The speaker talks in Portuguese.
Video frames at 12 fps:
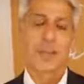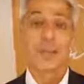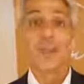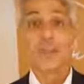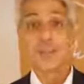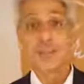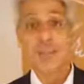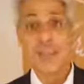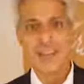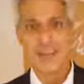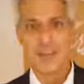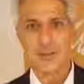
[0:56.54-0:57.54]
E as
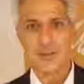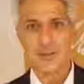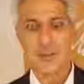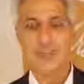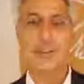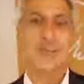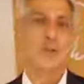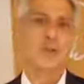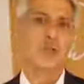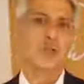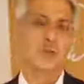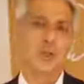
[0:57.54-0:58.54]
teses que serão
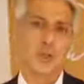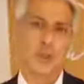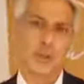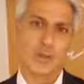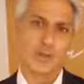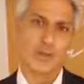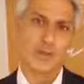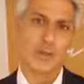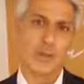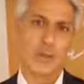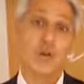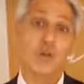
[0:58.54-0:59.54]
discutidas
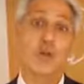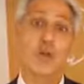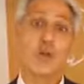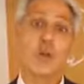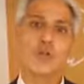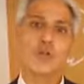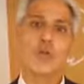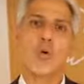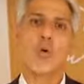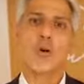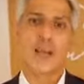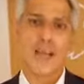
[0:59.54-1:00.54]
no nosso
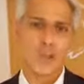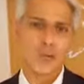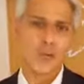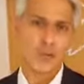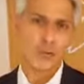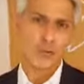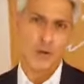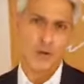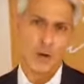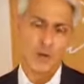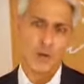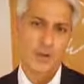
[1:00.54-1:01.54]
Congresso
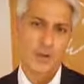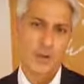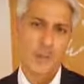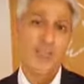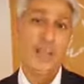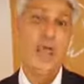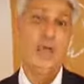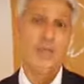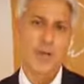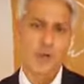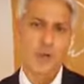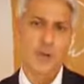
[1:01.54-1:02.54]
Nacional em
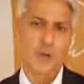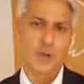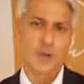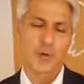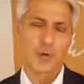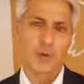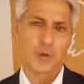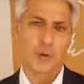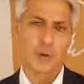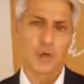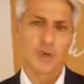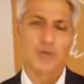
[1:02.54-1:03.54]
abril de
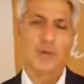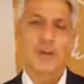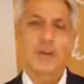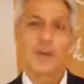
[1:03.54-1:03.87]
2022